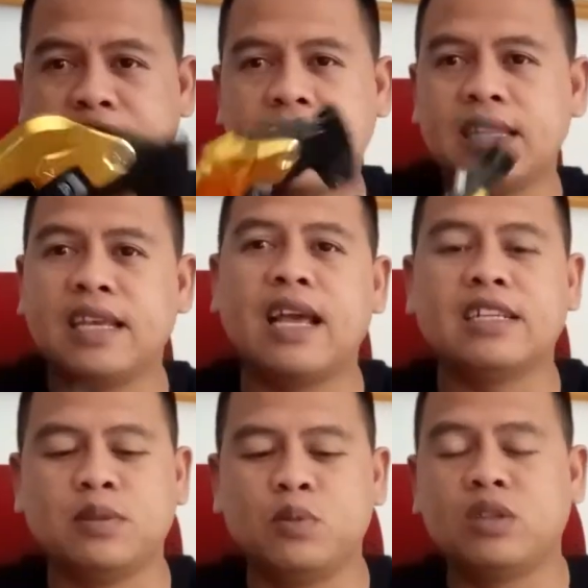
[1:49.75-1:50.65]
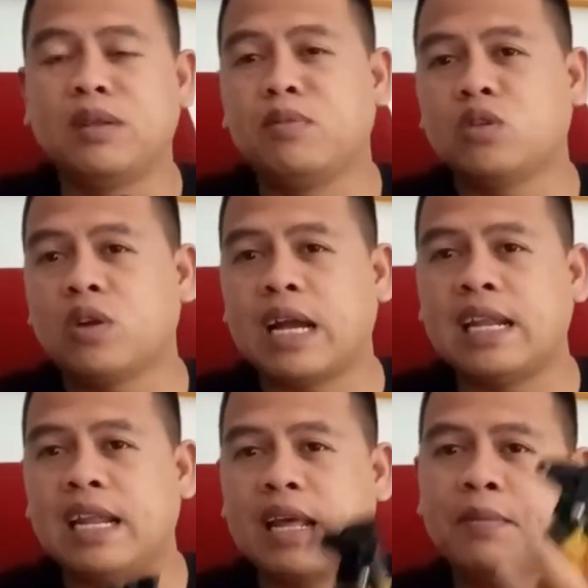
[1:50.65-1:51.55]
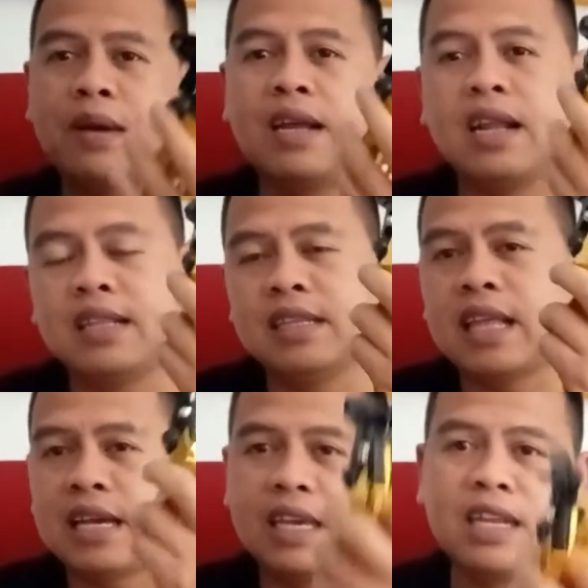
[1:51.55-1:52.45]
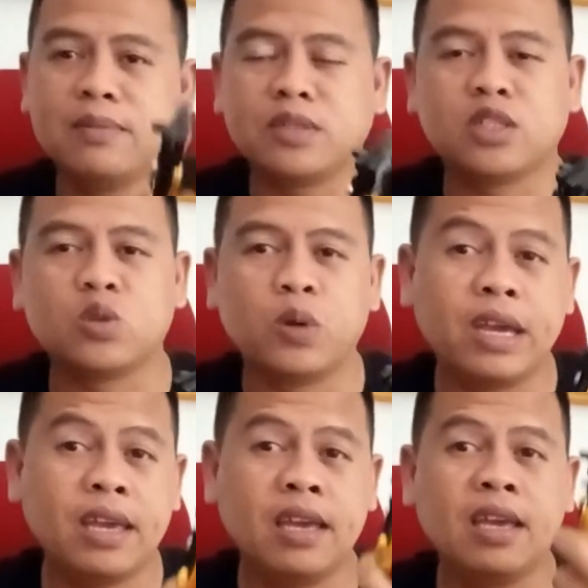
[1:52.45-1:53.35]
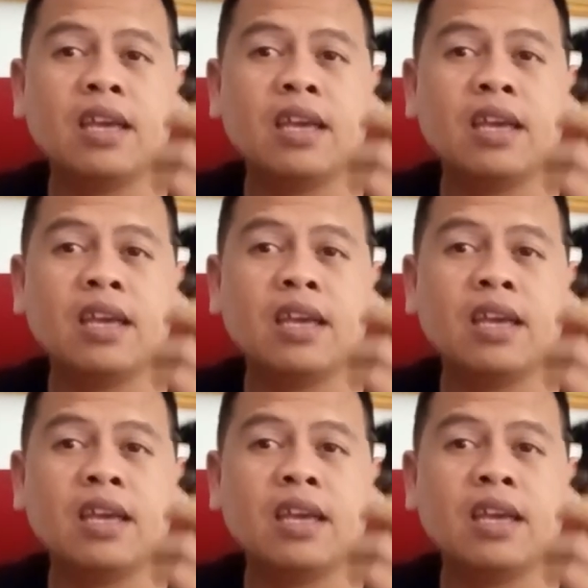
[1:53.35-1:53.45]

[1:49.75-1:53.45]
menang tinggal sebutin motor kalian apa nanti tak kirim sesuai